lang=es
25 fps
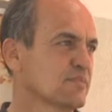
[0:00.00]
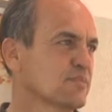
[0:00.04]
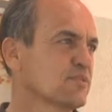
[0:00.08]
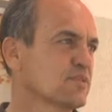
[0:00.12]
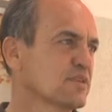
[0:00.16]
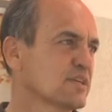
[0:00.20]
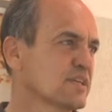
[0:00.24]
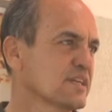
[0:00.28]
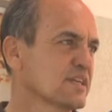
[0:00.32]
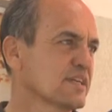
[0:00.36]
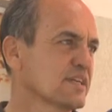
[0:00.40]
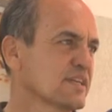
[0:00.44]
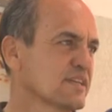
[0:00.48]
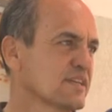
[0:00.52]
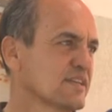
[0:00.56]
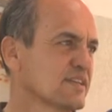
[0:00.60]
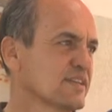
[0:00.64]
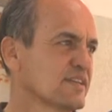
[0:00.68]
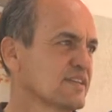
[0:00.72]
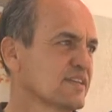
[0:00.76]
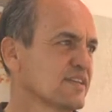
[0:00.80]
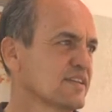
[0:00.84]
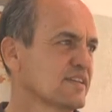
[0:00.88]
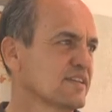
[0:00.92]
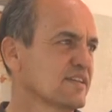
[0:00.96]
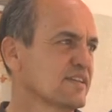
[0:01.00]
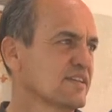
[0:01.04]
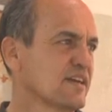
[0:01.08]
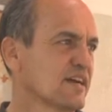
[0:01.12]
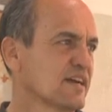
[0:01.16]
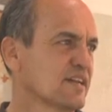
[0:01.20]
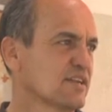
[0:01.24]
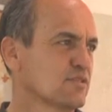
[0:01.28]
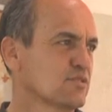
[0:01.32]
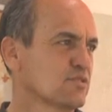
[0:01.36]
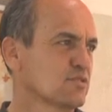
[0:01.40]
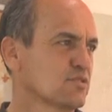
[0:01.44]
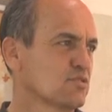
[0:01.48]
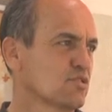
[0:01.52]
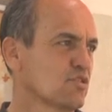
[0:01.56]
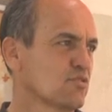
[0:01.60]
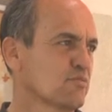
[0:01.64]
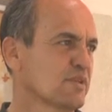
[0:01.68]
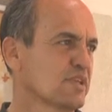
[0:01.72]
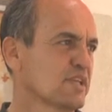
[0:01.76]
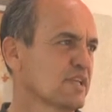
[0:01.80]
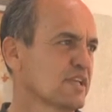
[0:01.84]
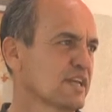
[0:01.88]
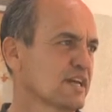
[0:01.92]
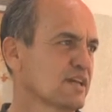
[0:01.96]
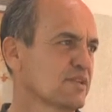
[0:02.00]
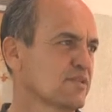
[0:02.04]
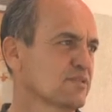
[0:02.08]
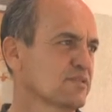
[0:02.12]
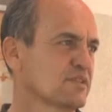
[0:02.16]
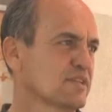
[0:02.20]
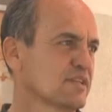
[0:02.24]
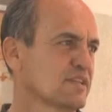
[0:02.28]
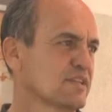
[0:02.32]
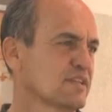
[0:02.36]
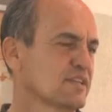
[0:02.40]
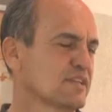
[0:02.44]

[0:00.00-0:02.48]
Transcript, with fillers: Porque a nosotros los mexicanos